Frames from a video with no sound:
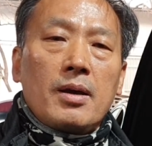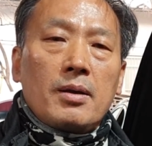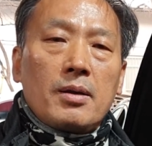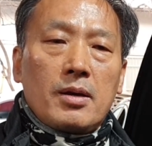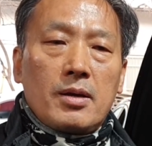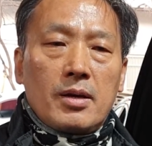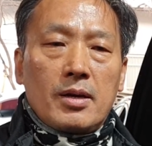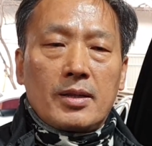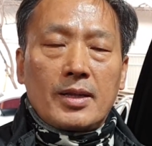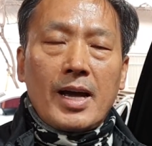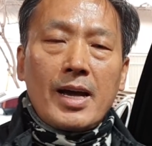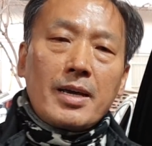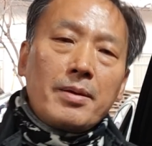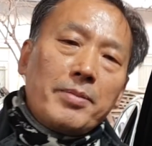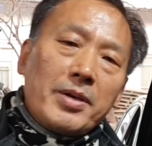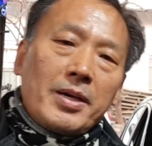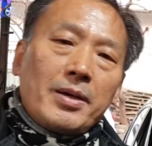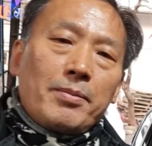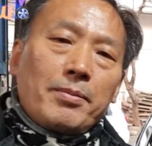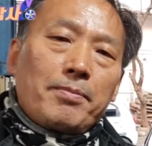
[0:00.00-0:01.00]
에,
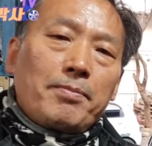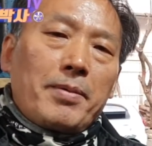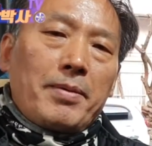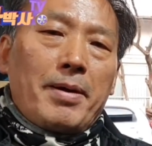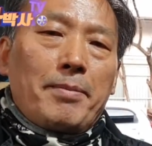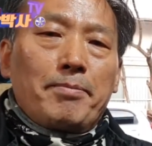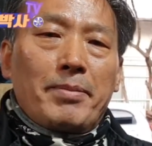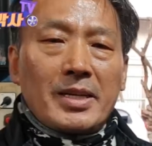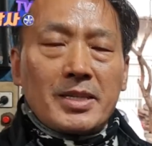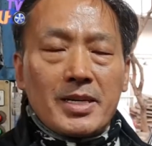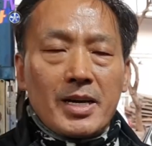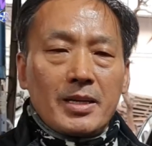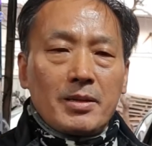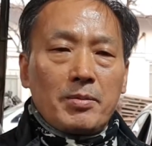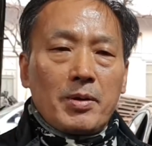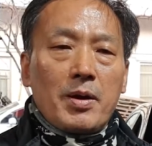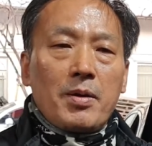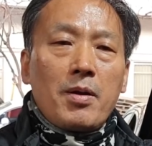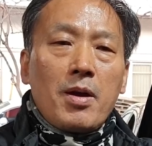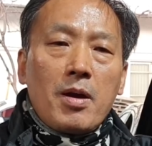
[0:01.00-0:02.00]
타이밍 맞지
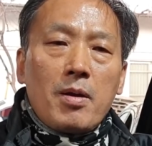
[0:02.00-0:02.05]
않으면